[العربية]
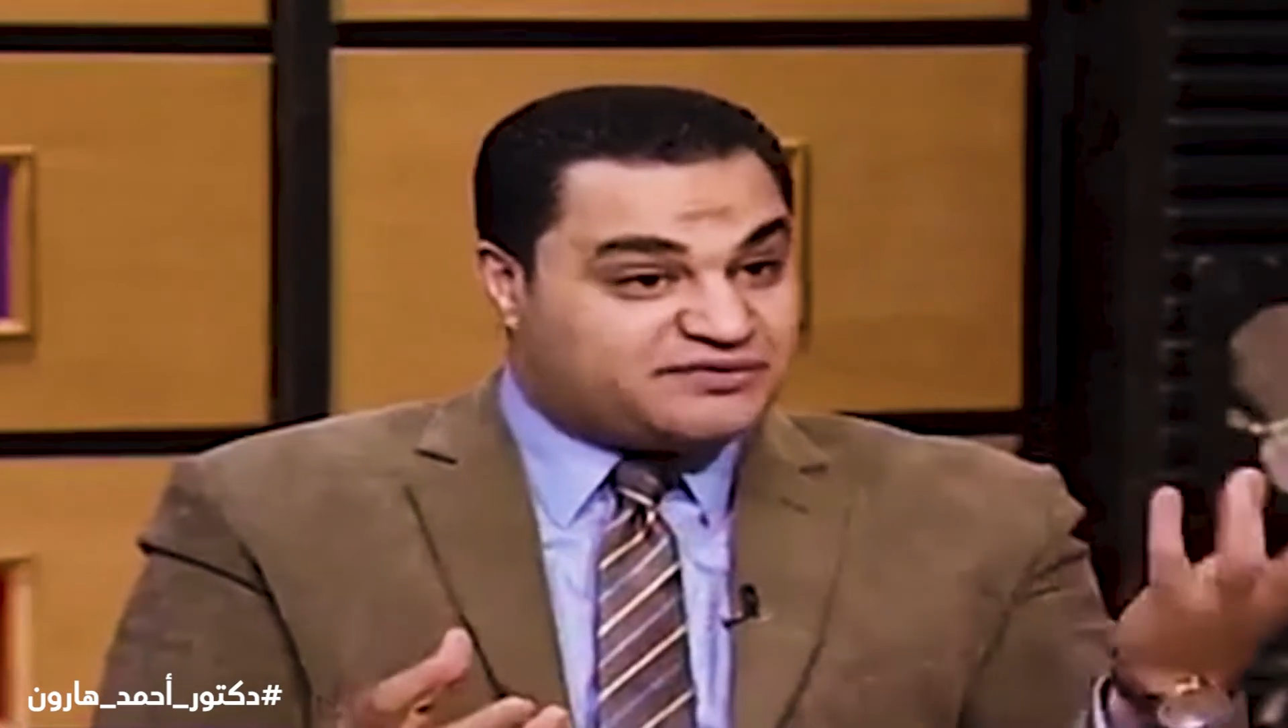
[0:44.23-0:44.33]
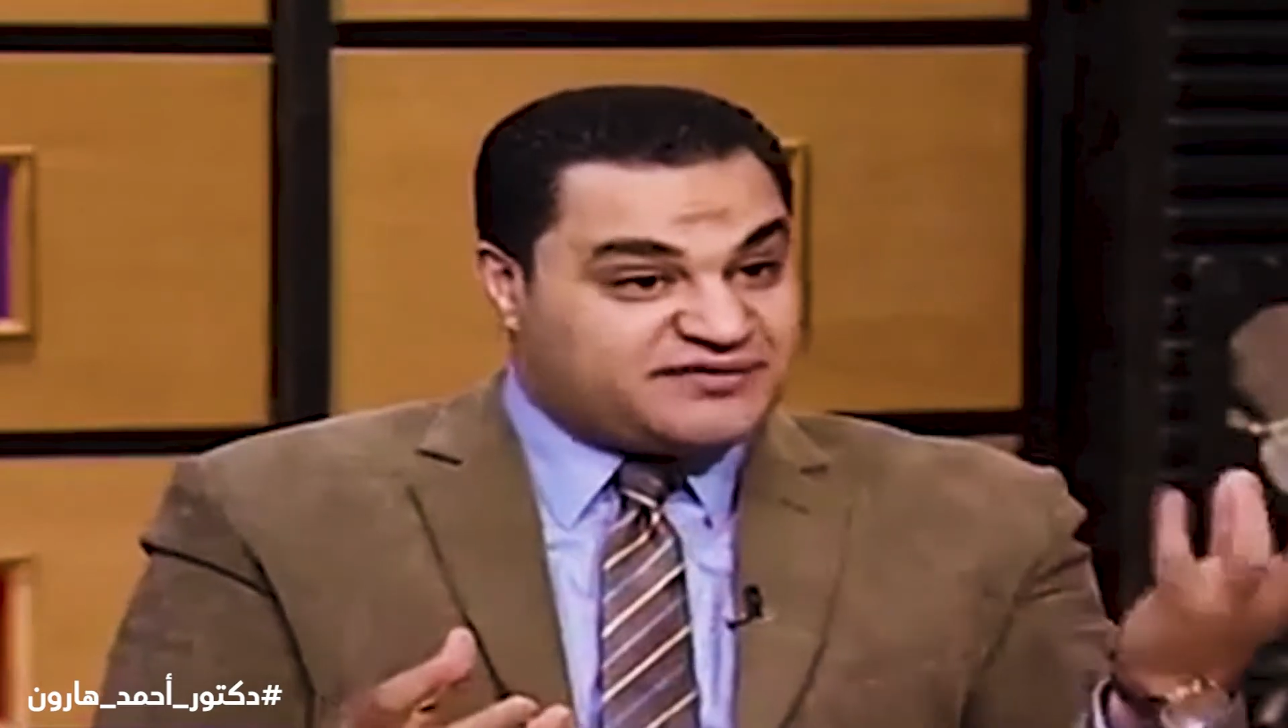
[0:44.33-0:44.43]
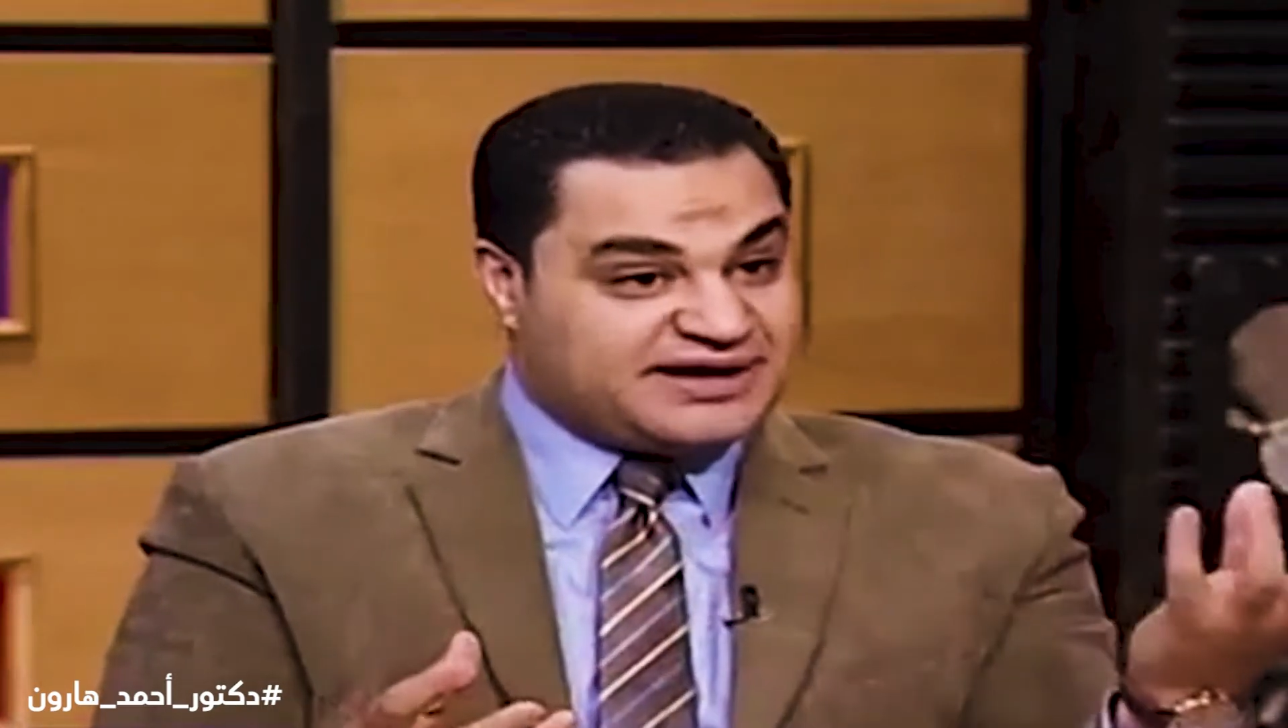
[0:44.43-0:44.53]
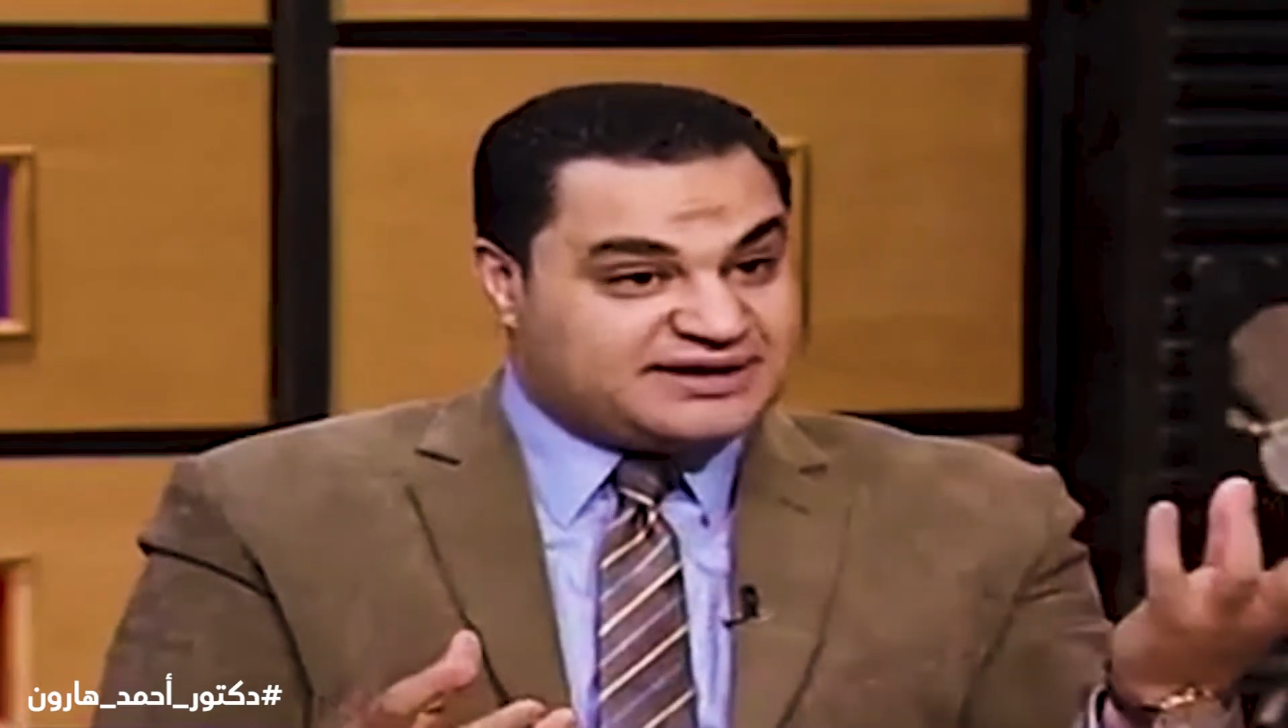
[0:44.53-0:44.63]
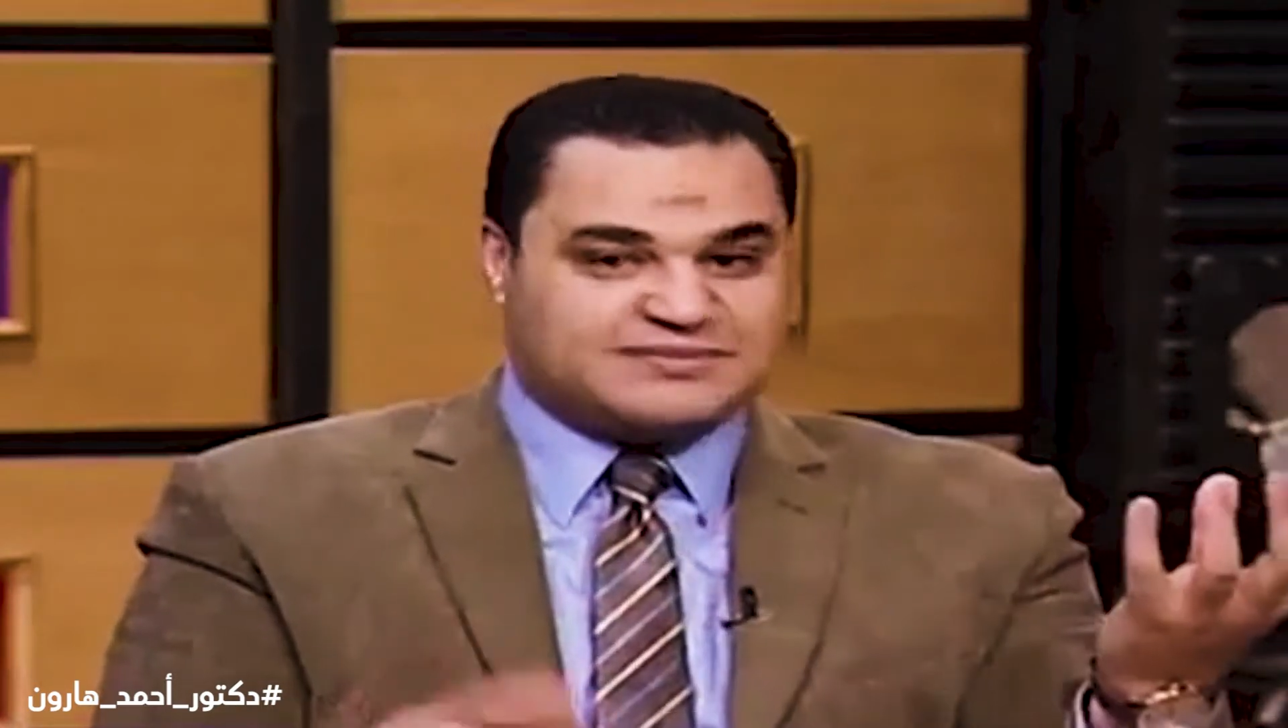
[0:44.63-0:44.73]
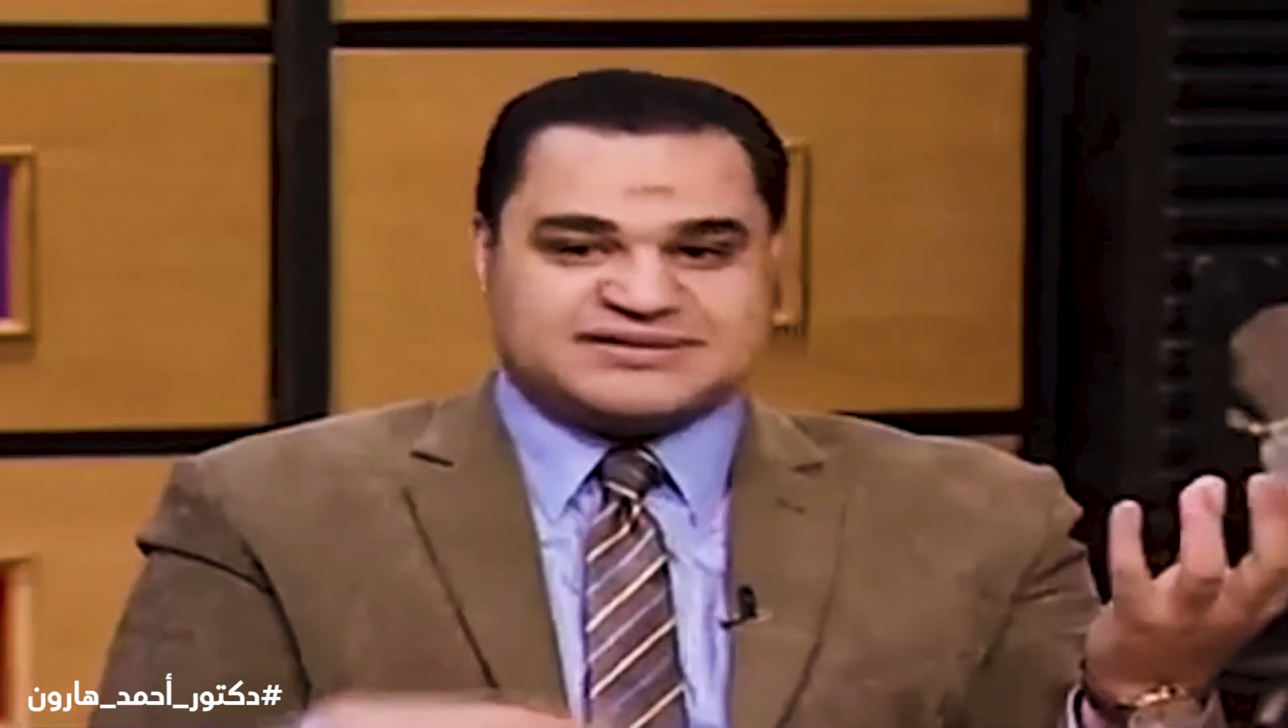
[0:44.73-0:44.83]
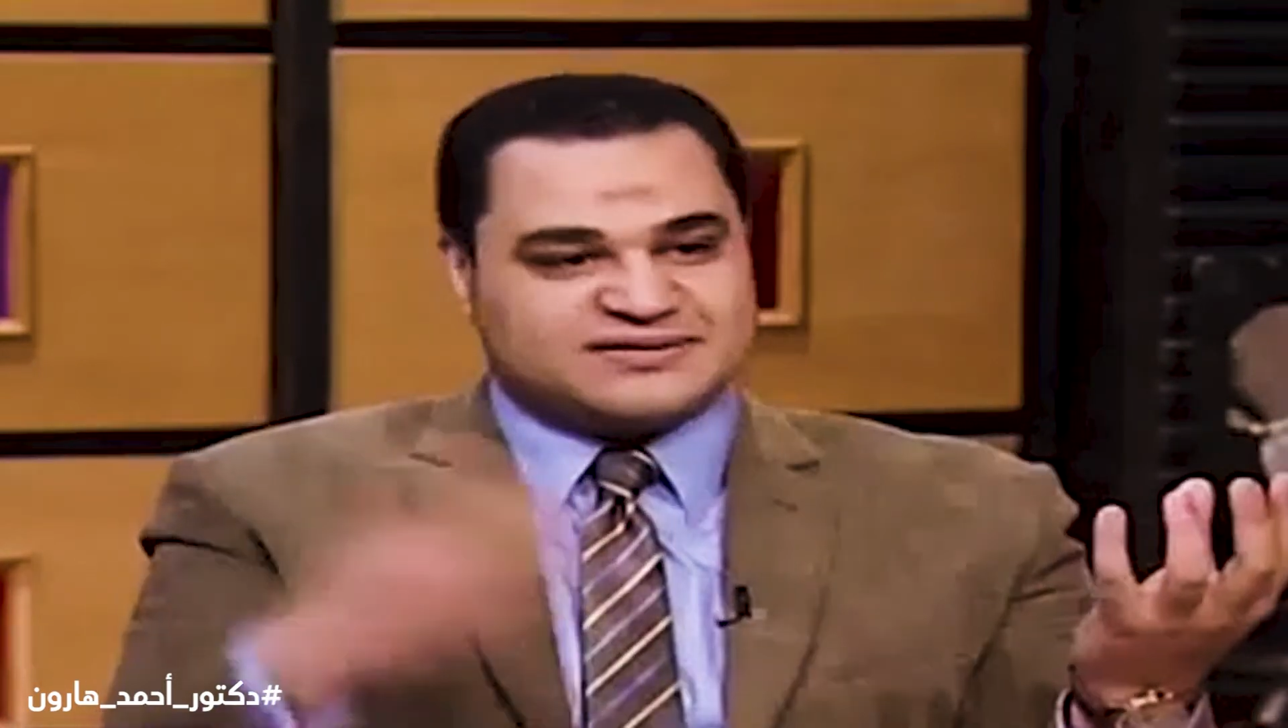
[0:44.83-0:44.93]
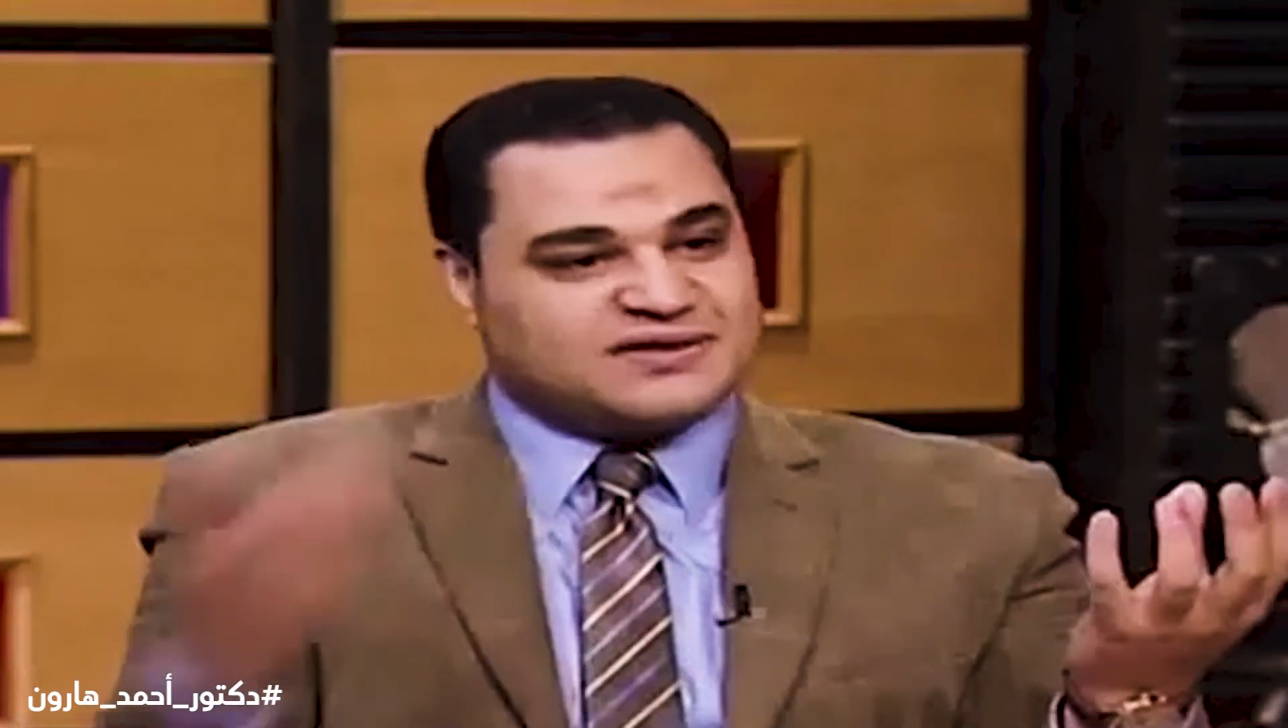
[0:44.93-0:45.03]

فعلا بس